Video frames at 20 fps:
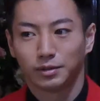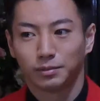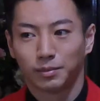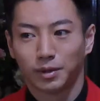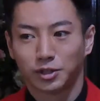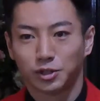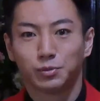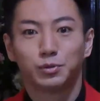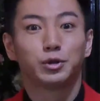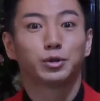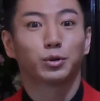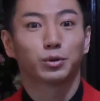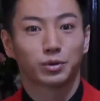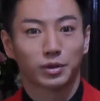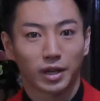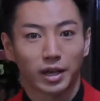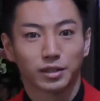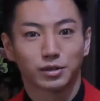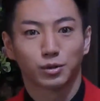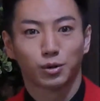まあ、自分にとっ
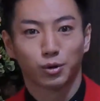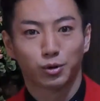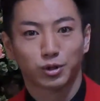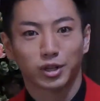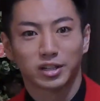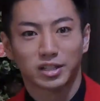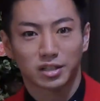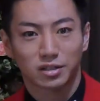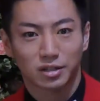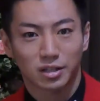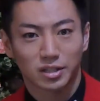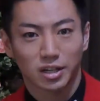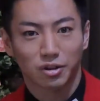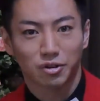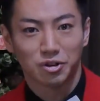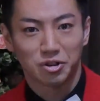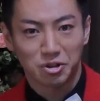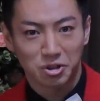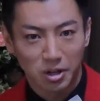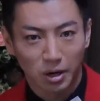てすごく大切な
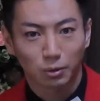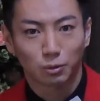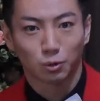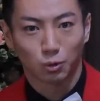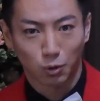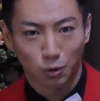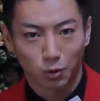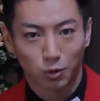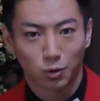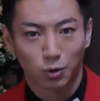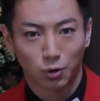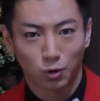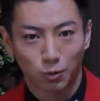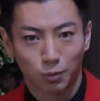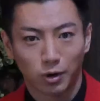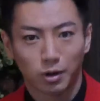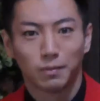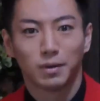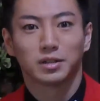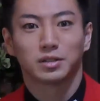作品になると
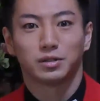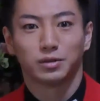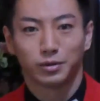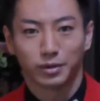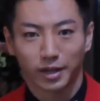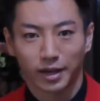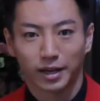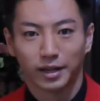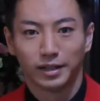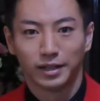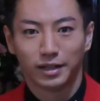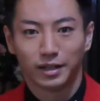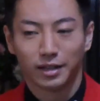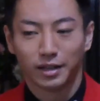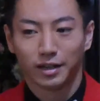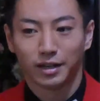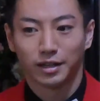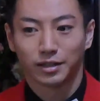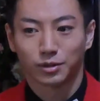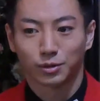思いますので
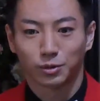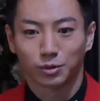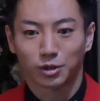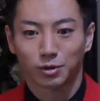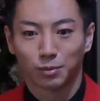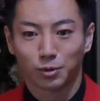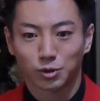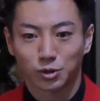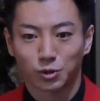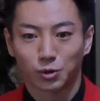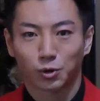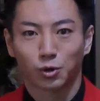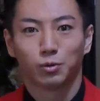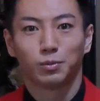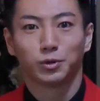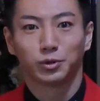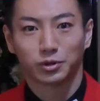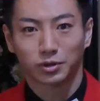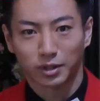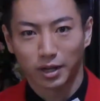えー、その気持ちのこ
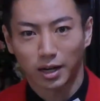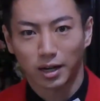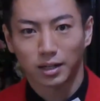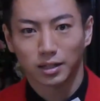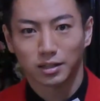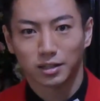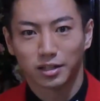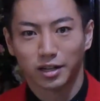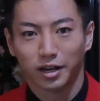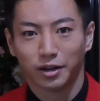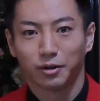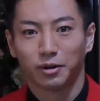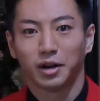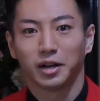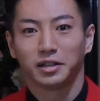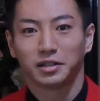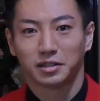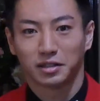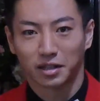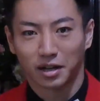もった気合の
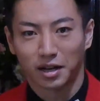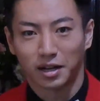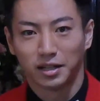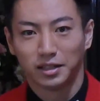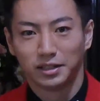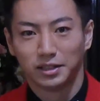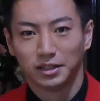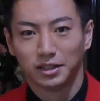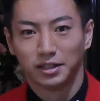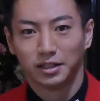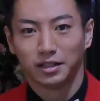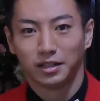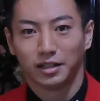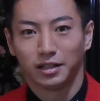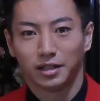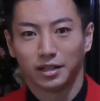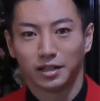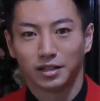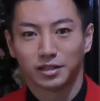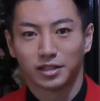入った、
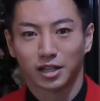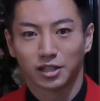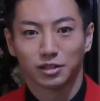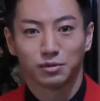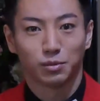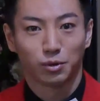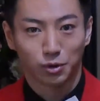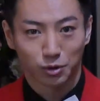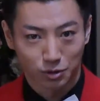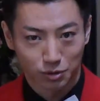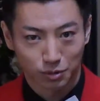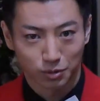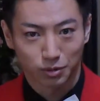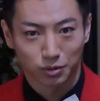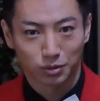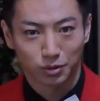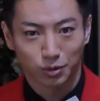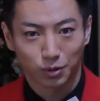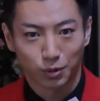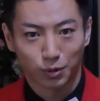えー、ジャージボーイズ
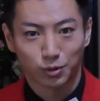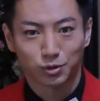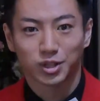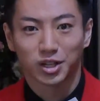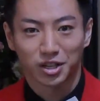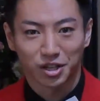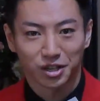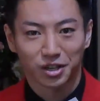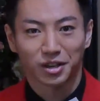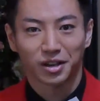をぜひ、